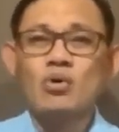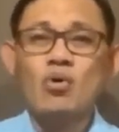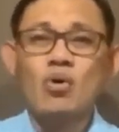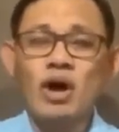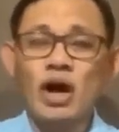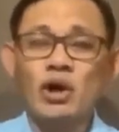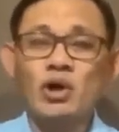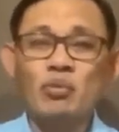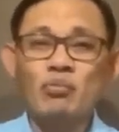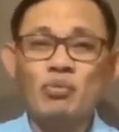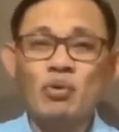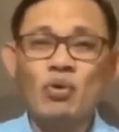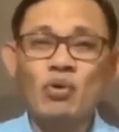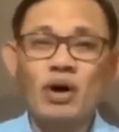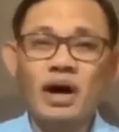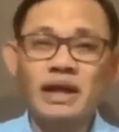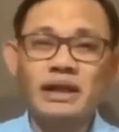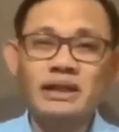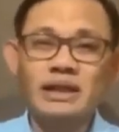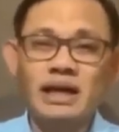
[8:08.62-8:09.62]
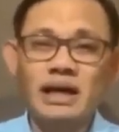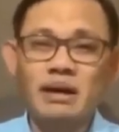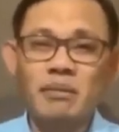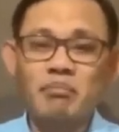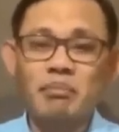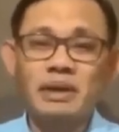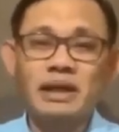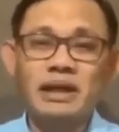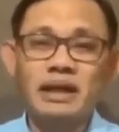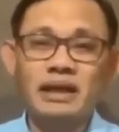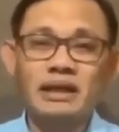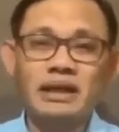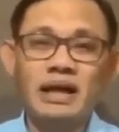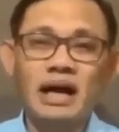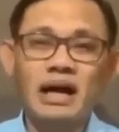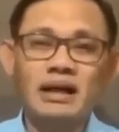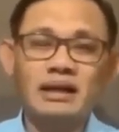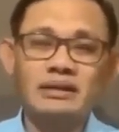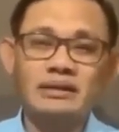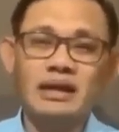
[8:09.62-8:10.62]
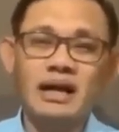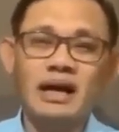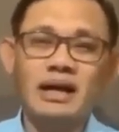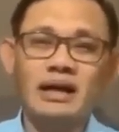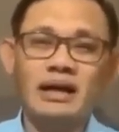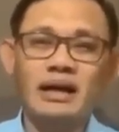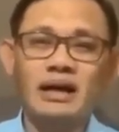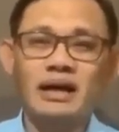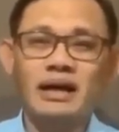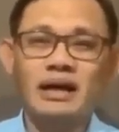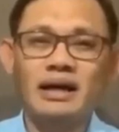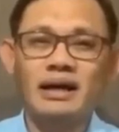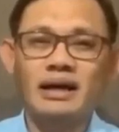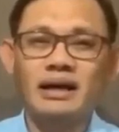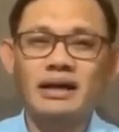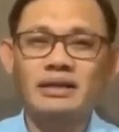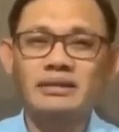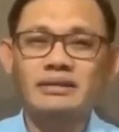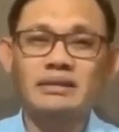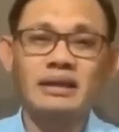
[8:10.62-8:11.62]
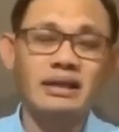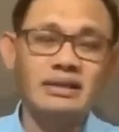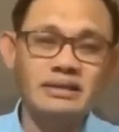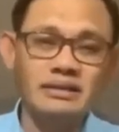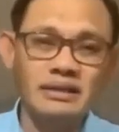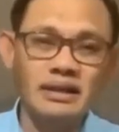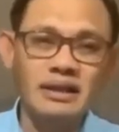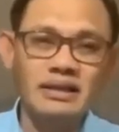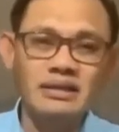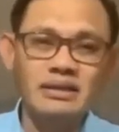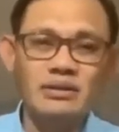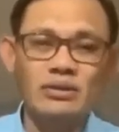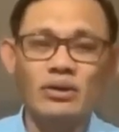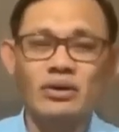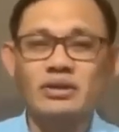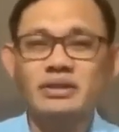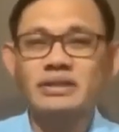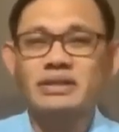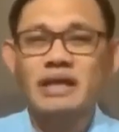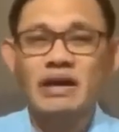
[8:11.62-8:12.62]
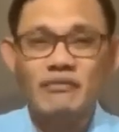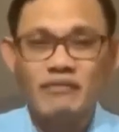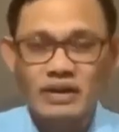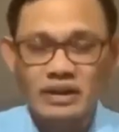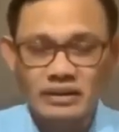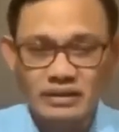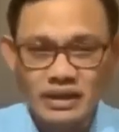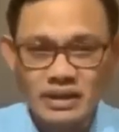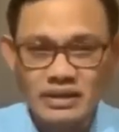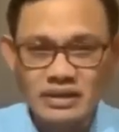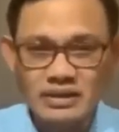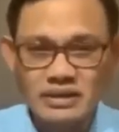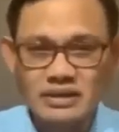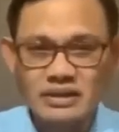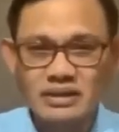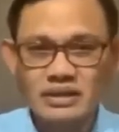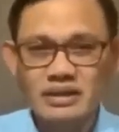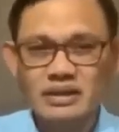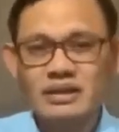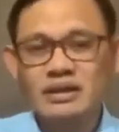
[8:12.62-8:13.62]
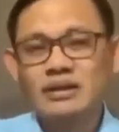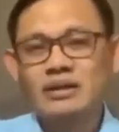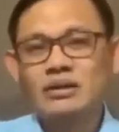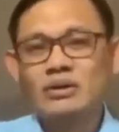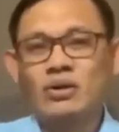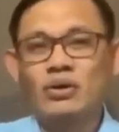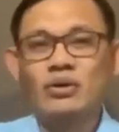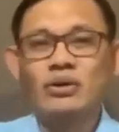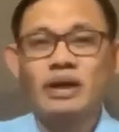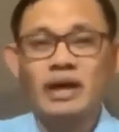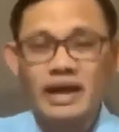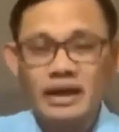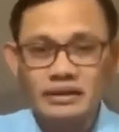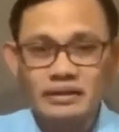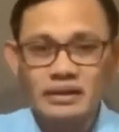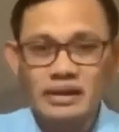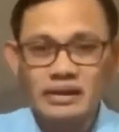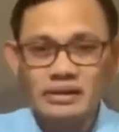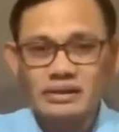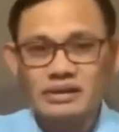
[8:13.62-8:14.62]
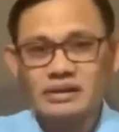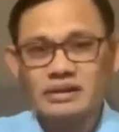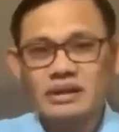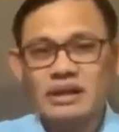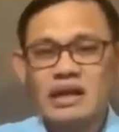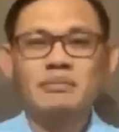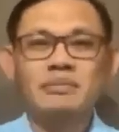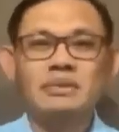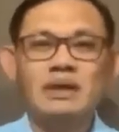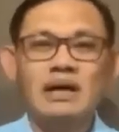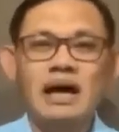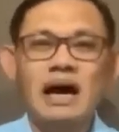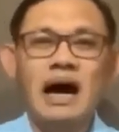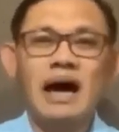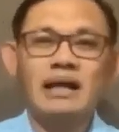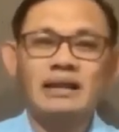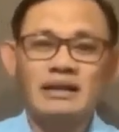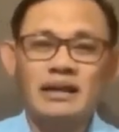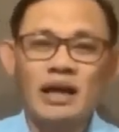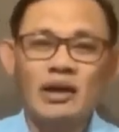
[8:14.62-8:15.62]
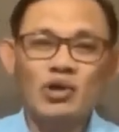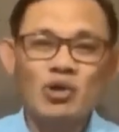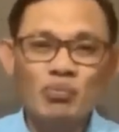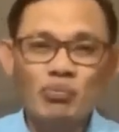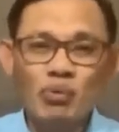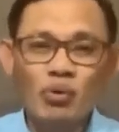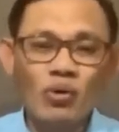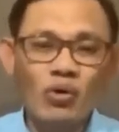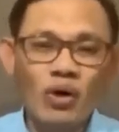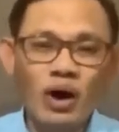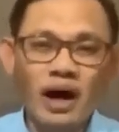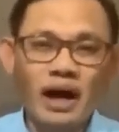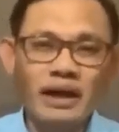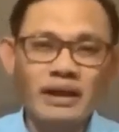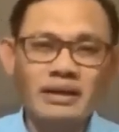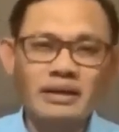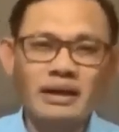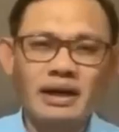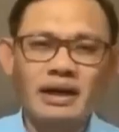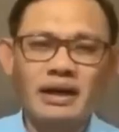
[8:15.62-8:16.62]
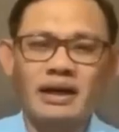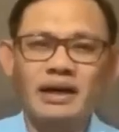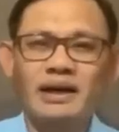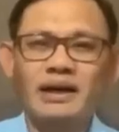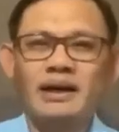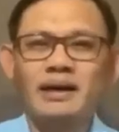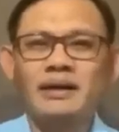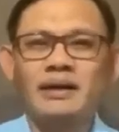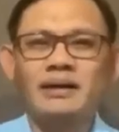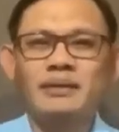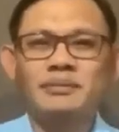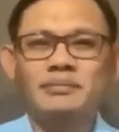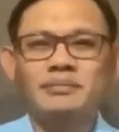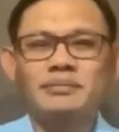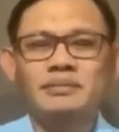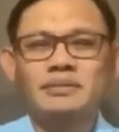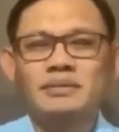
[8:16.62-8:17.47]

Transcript: Kung kayo po ay uh, pinanganak ng uh, ah, 60s or 70s or 80s at kayo po ay uh,